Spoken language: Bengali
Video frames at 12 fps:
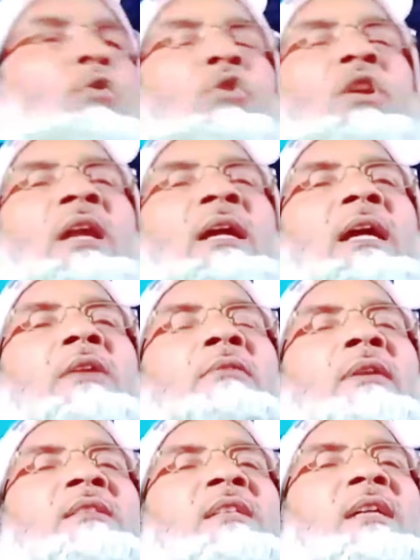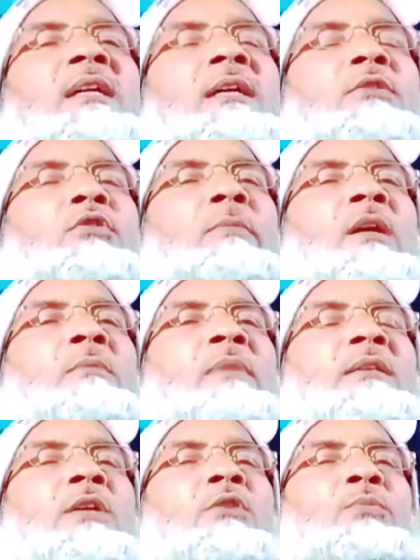ওড়না কেন আছে তোমার
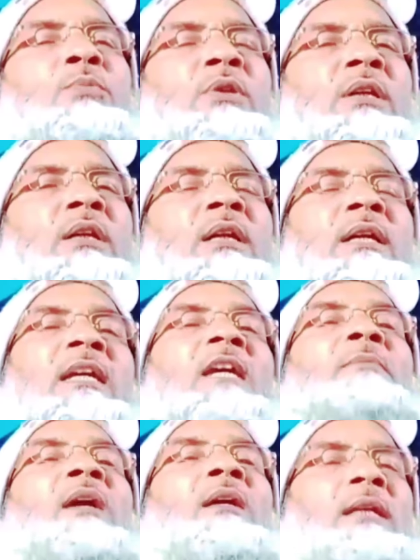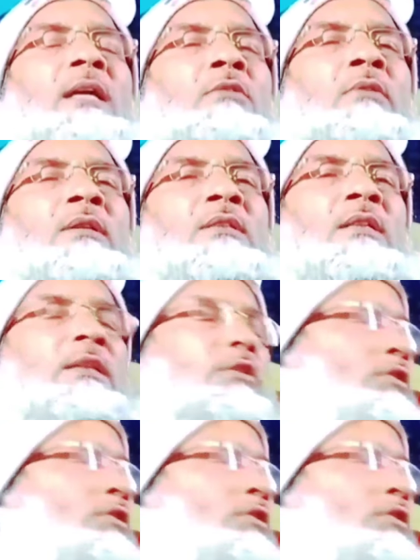মাথার উপরে খেমার কেন আছে